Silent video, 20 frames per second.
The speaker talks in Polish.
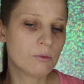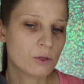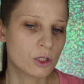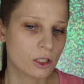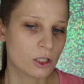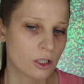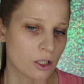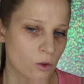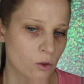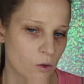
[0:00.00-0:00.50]

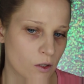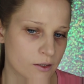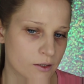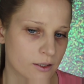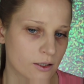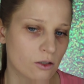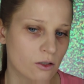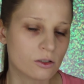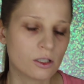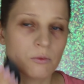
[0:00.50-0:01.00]
przykrył
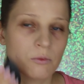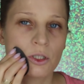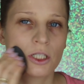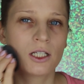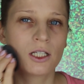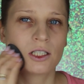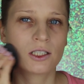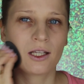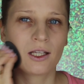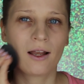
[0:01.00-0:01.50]
tego
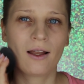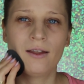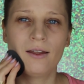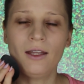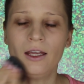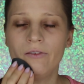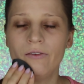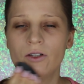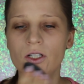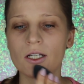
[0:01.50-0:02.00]
nieprzyjaciela.
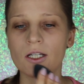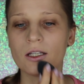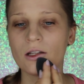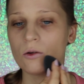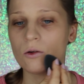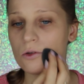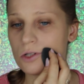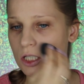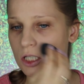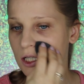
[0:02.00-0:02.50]
Najwyżej
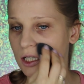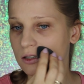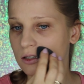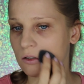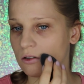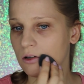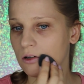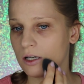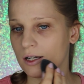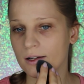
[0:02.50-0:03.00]
nałożę na
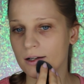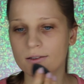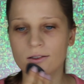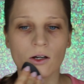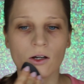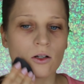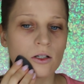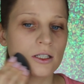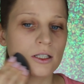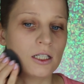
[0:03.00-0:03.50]
to
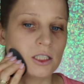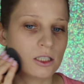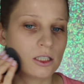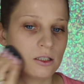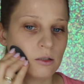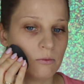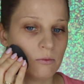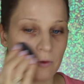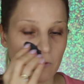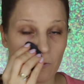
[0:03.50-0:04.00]
korektor, ja się
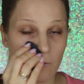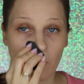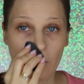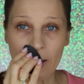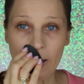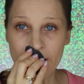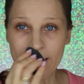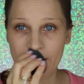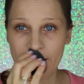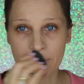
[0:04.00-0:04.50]
tym w
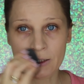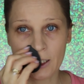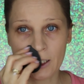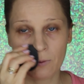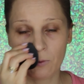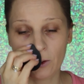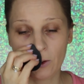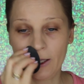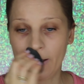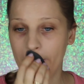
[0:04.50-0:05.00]
ogóle nie
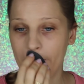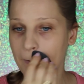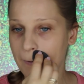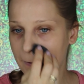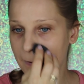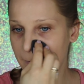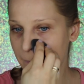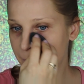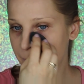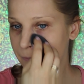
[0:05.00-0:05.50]
przejmuję.
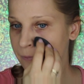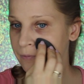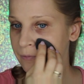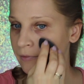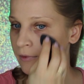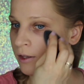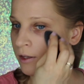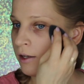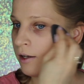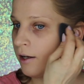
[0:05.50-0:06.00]

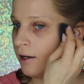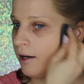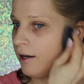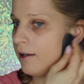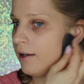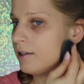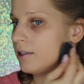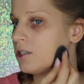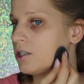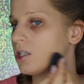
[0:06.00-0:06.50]

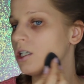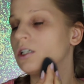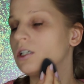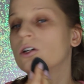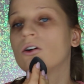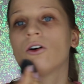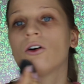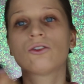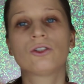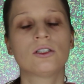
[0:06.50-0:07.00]
Ale jeżeli
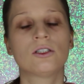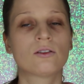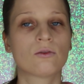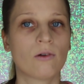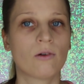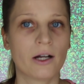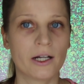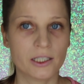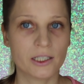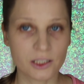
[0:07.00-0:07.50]
chodzi,
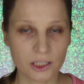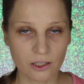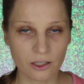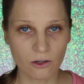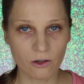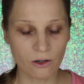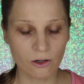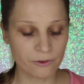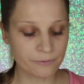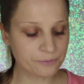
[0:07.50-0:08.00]

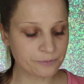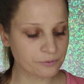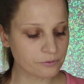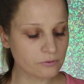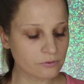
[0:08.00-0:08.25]
słuchajcie, o